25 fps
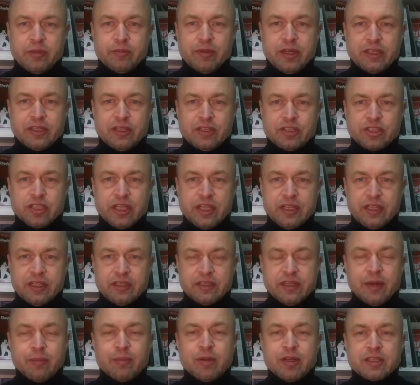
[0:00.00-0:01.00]
принимать
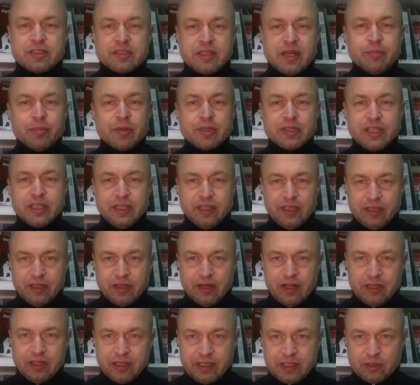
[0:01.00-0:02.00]
решения. Да, были западные
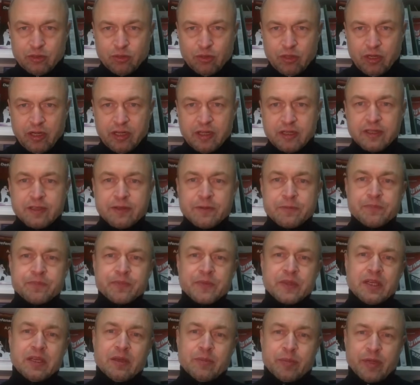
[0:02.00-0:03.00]
генералы, которые
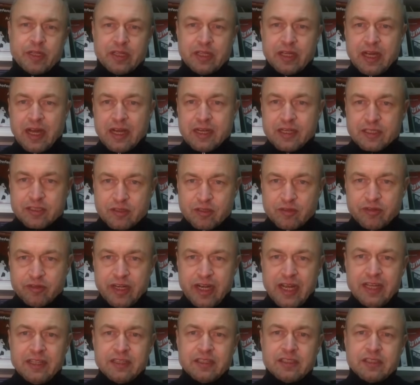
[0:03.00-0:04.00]
предлагали свои
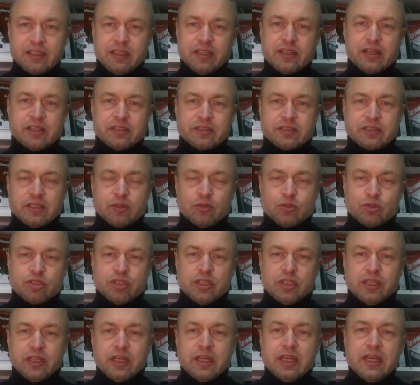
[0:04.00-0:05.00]
варианты, генерал
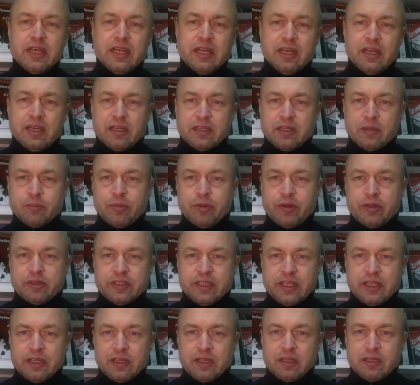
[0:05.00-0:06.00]
Залужный, э,
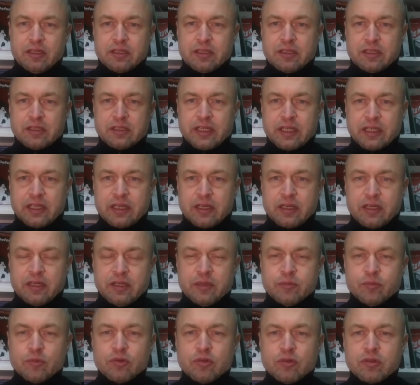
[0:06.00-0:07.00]
например, делал э, так, как
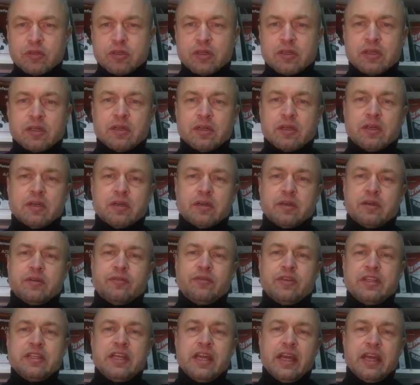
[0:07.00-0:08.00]
ему э,
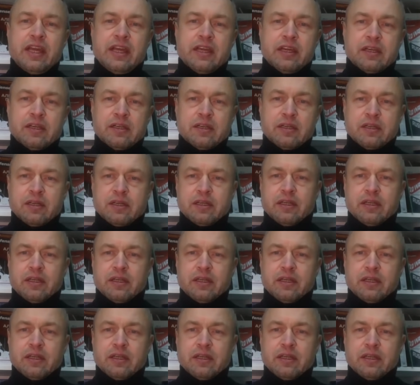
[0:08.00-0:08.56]
виднее,